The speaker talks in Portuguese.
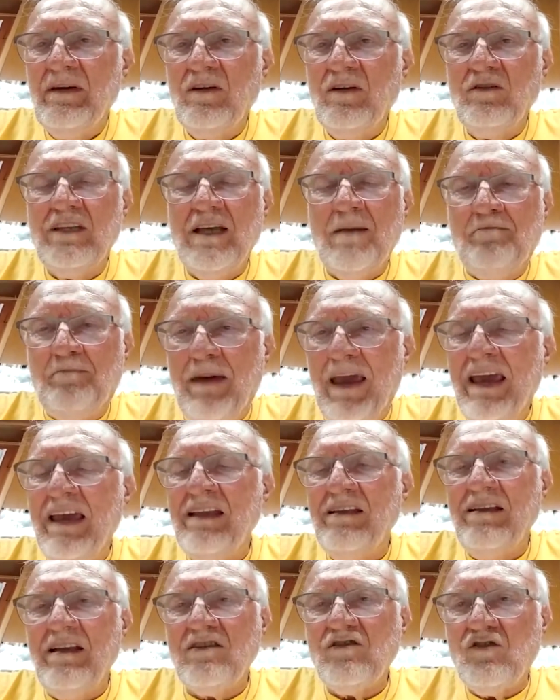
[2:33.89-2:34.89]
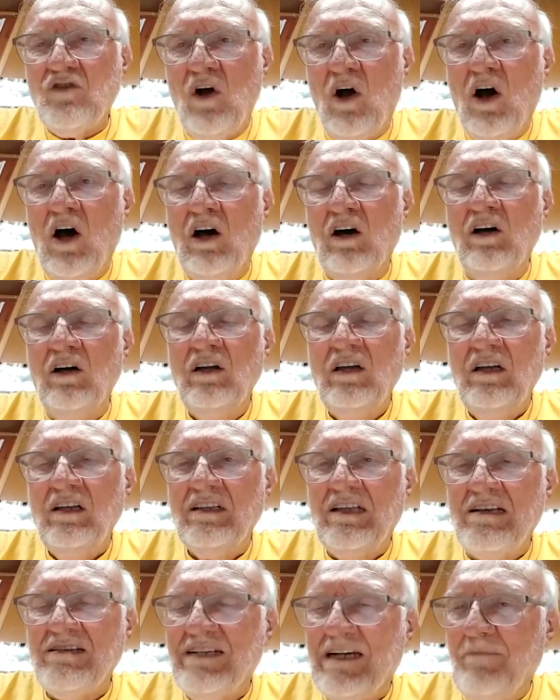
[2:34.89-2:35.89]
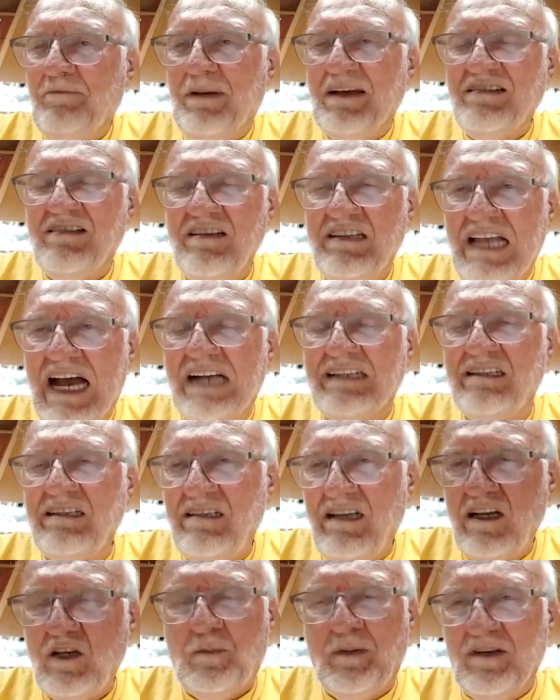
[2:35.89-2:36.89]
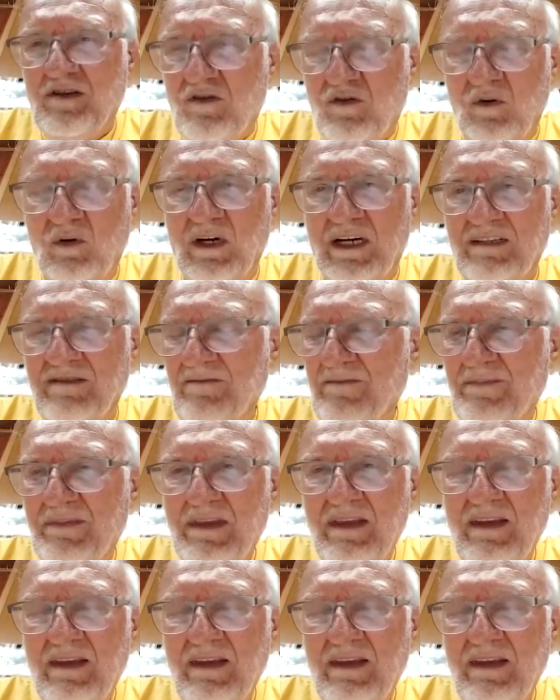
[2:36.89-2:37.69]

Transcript: não depende só das capacidades das pessoas.